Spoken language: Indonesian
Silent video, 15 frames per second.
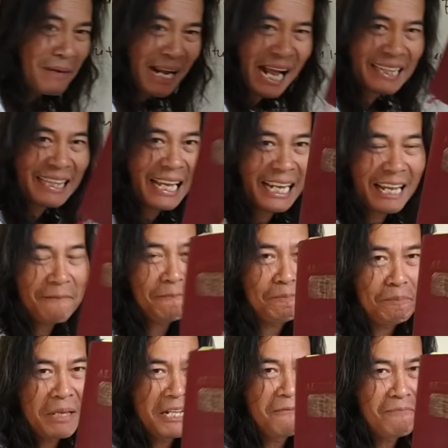
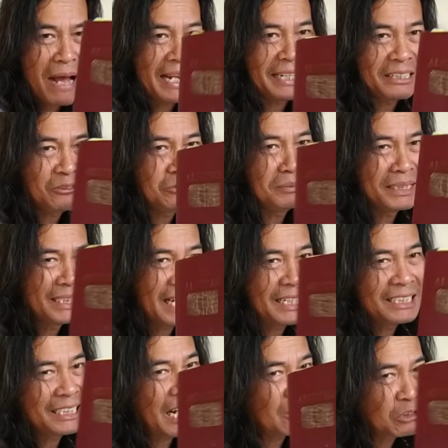mengatakan firman itu
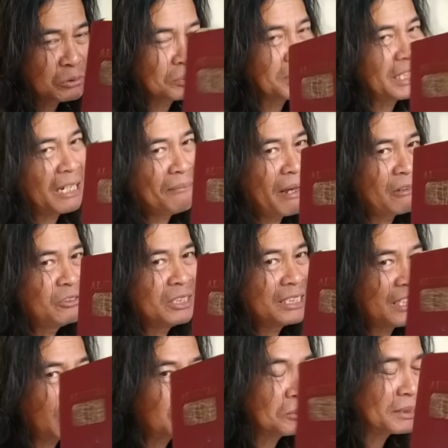menjadi 100%
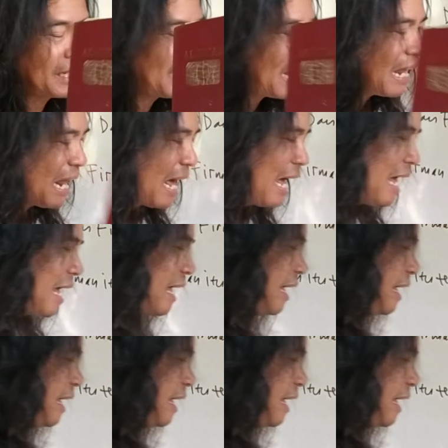manusia, 100% Allah.